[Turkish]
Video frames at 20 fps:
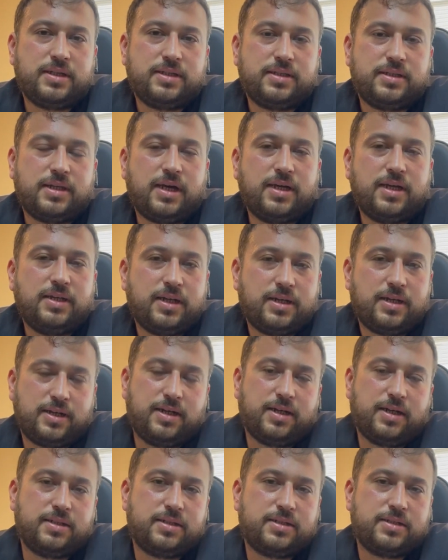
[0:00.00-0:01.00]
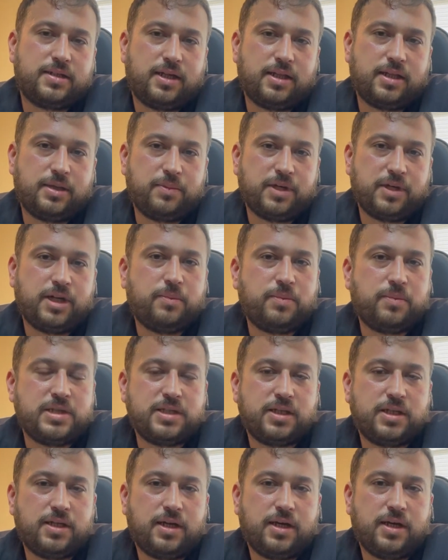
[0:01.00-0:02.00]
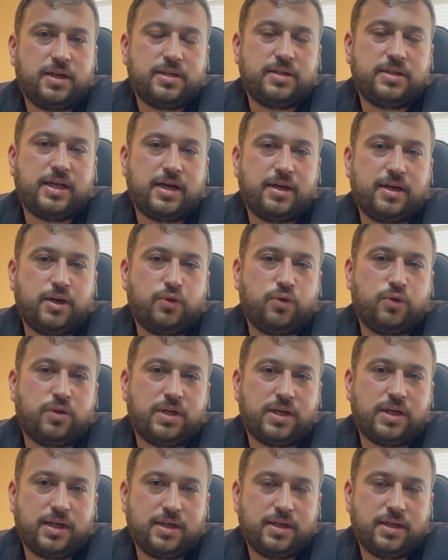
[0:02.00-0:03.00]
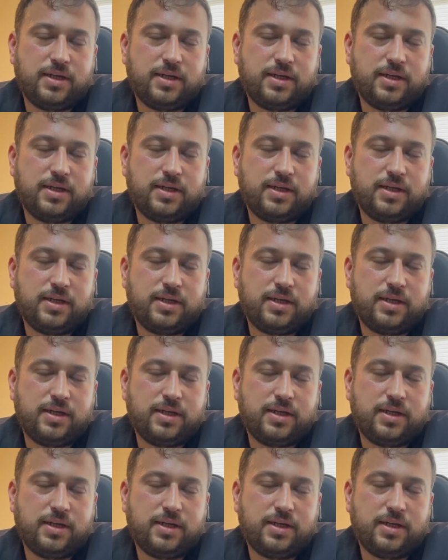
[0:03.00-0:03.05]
daha da katkı sağlamak amacıyla dernek olarak